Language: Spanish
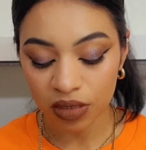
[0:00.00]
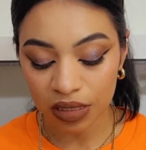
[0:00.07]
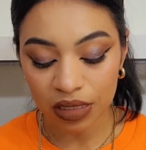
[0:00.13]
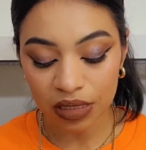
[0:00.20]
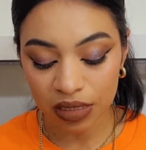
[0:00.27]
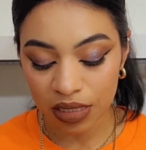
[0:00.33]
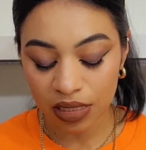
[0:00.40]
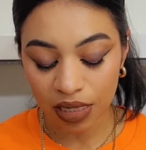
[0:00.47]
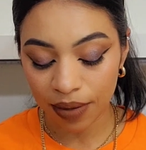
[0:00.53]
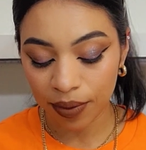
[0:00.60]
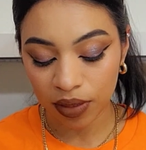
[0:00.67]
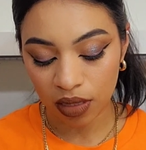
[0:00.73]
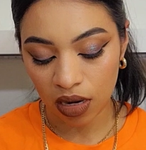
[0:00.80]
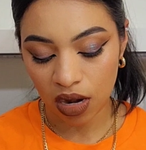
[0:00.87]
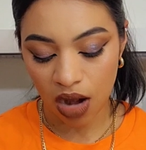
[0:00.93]

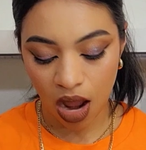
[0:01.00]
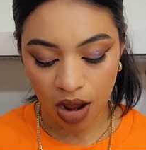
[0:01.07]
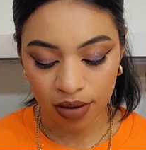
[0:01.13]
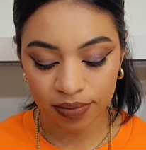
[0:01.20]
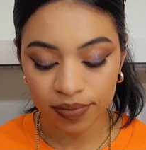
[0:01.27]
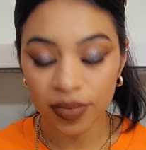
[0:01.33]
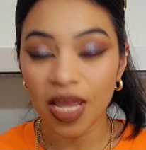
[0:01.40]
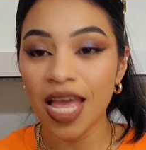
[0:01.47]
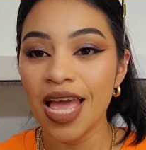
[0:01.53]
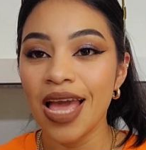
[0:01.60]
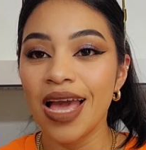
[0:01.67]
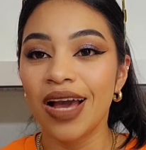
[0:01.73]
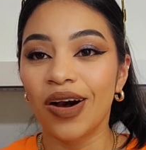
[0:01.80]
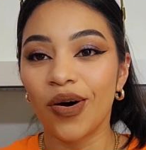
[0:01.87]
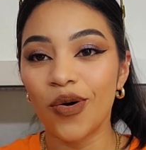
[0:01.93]
sinceramente
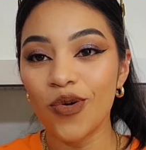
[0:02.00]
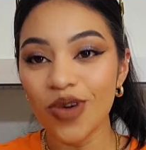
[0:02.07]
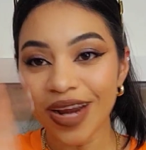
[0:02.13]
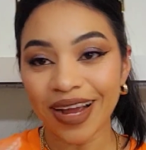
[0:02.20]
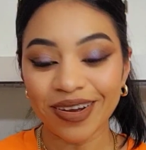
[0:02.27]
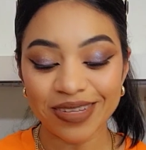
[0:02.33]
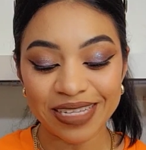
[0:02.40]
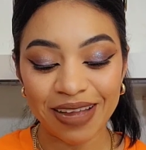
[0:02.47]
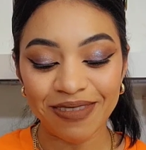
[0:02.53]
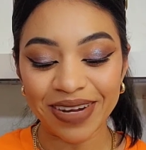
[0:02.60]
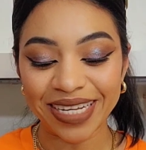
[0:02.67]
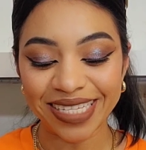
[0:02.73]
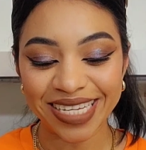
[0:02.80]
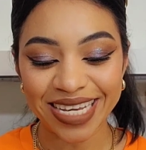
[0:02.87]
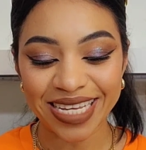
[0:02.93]
Una cosa
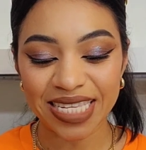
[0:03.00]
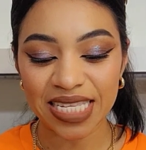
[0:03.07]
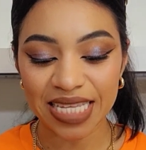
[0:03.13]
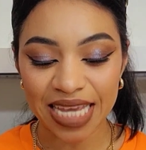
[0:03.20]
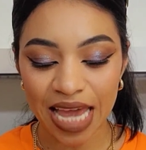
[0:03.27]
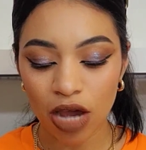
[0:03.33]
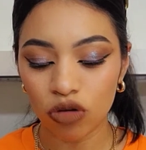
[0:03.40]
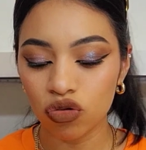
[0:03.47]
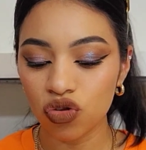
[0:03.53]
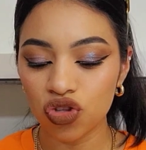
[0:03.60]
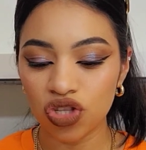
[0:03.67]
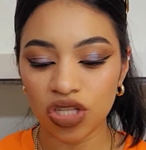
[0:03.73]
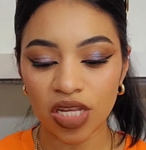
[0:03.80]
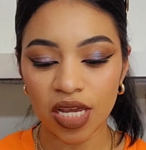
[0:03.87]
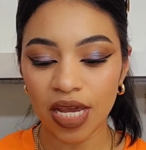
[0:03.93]
más que sí es un
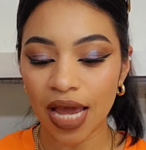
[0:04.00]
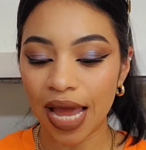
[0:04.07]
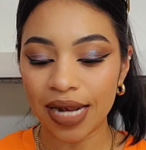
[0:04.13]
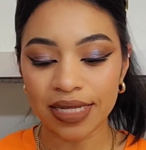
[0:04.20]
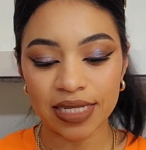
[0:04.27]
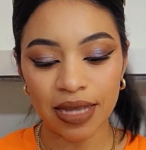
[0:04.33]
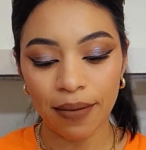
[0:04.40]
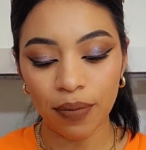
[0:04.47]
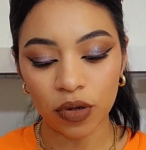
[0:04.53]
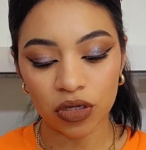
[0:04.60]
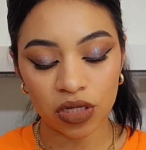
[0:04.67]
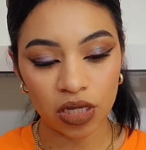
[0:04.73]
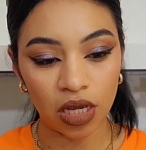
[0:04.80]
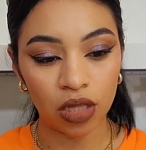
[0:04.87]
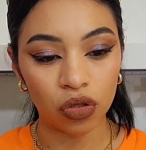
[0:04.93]
sí al
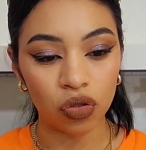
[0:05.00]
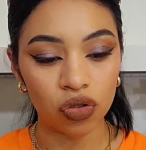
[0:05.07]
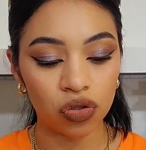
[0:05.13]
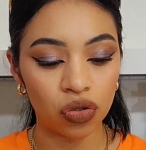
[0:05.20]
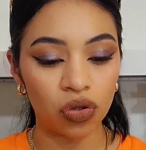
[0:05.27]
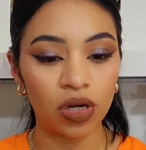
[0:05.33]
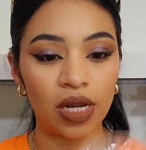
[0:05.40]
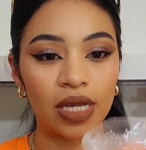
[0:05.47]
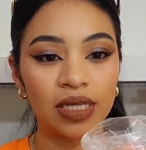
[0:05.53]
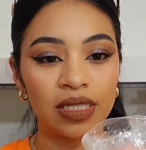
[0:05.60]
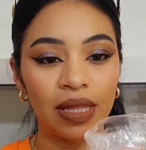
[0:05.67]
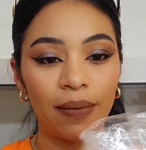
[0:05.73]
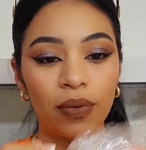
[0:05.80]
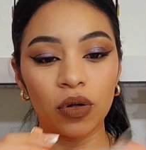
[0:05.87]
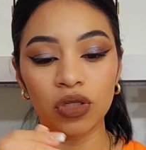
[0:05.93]
100% son
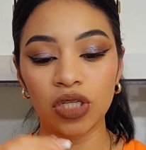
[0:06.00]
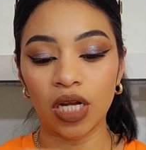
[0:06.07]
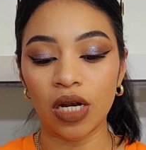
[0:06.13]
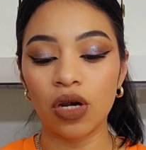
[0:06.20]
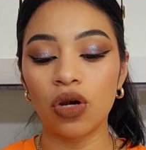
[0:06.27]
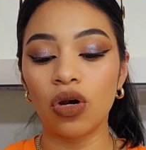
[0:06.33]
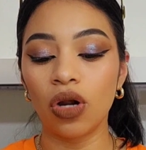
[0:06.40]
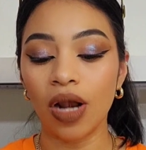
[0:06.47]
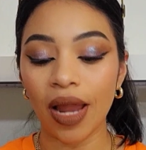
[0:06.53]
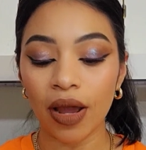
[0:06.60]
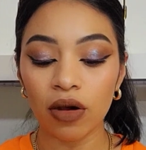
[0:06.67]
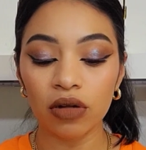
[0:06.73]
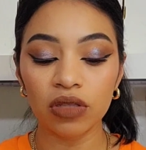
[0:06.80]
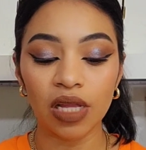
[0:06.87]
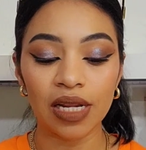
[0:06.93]
estas brochas. No las
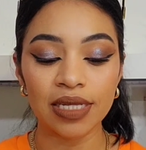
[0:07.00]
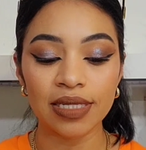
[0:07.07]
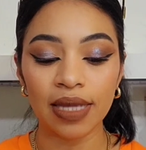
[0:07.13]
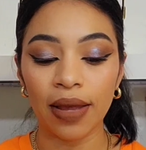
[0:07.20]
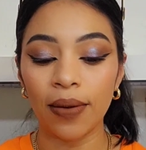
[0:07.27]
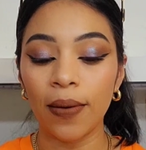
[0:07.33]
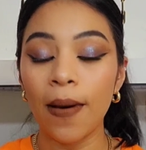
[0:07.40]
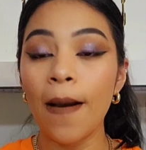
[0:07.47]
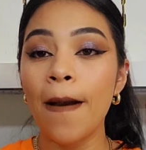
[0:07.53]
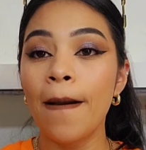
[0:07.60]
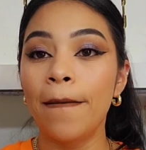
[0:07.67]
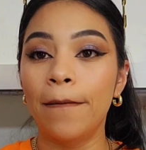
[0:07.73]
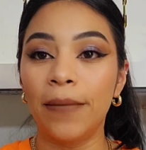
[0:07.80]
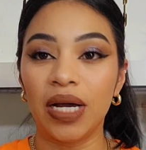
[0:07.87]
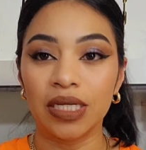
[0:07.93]
he utilizado,
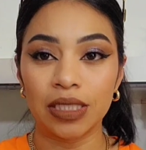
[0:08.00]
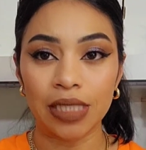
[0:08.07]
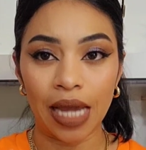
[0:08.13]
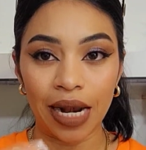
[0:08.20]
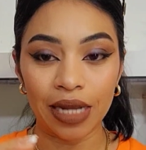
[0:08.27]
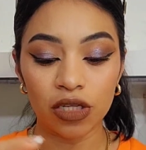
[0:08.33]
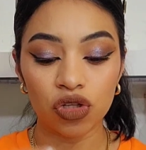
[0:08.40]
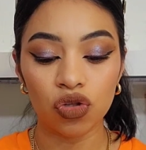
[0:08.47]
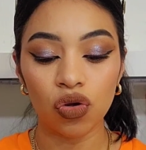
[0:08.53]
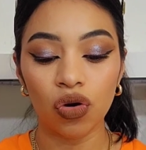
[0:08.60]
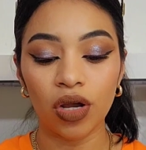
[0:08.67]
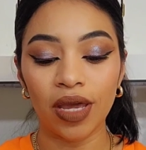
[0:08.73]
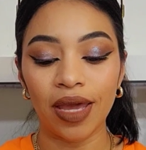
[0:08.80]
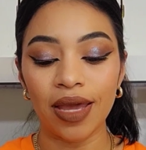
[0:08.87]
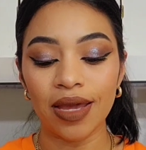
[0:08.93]
más ya las
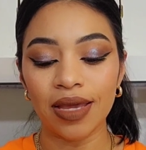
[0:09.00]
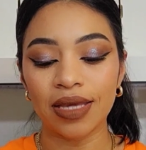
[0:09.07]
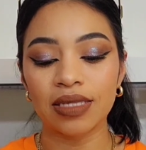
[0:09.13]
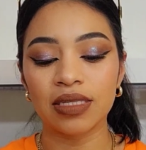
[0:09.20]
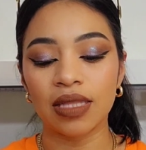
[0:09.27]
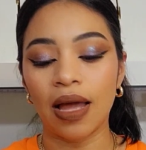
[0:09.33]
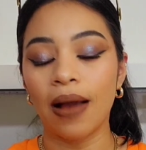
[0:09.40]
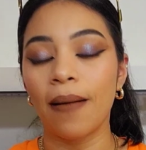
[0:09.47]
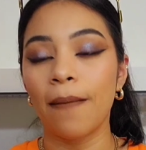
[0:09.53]
toqué, que están